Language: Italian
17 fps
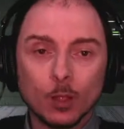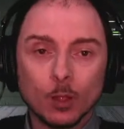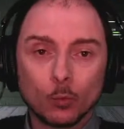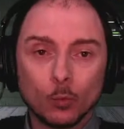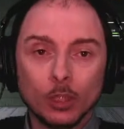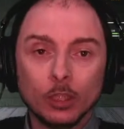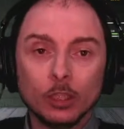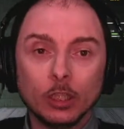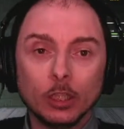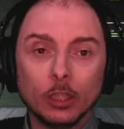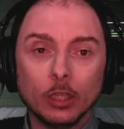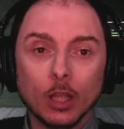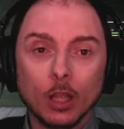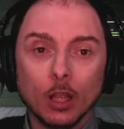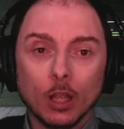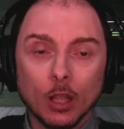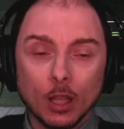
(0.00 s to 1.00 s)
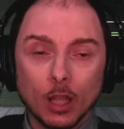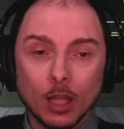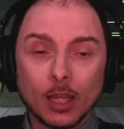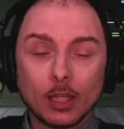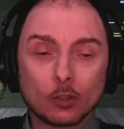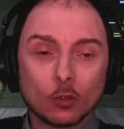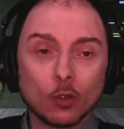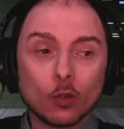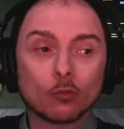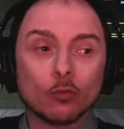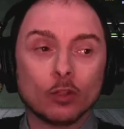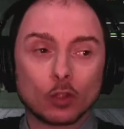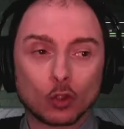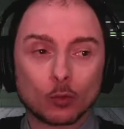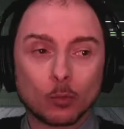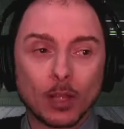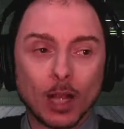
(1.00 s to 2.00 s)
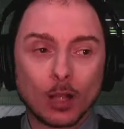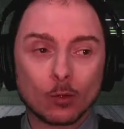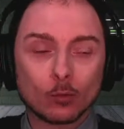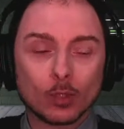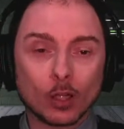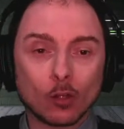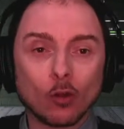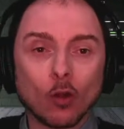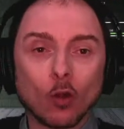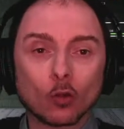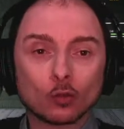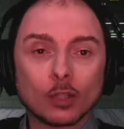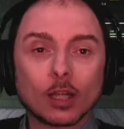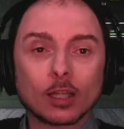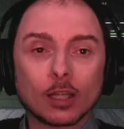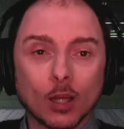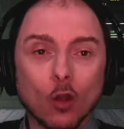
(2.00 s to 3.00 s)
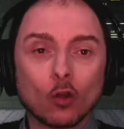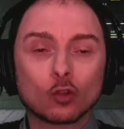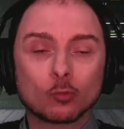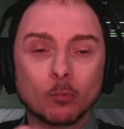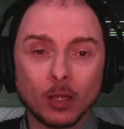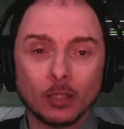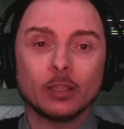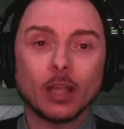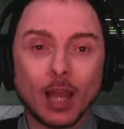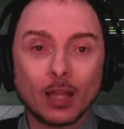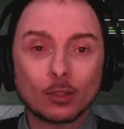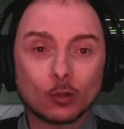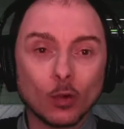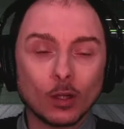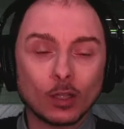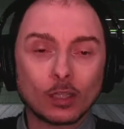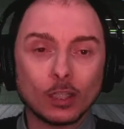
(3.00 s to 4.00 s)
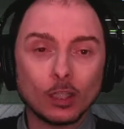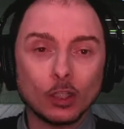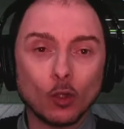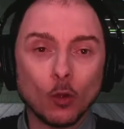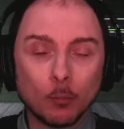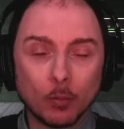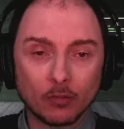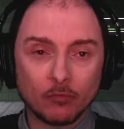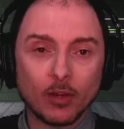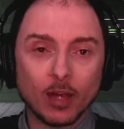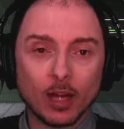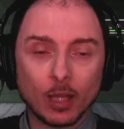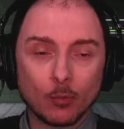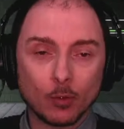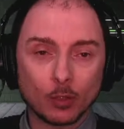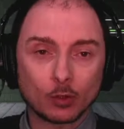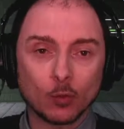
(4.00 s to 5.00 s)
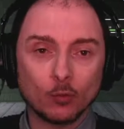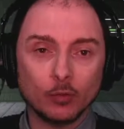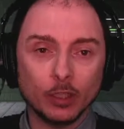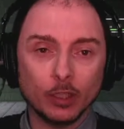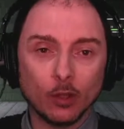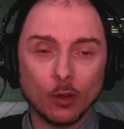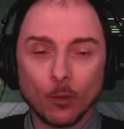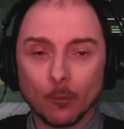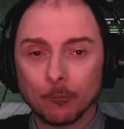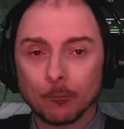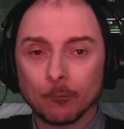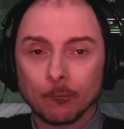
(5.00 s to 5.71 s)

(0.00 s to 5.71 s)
Quindi Adesso io vi sto spiegando una cosa che ho sbagliato anch'io per fare questo video,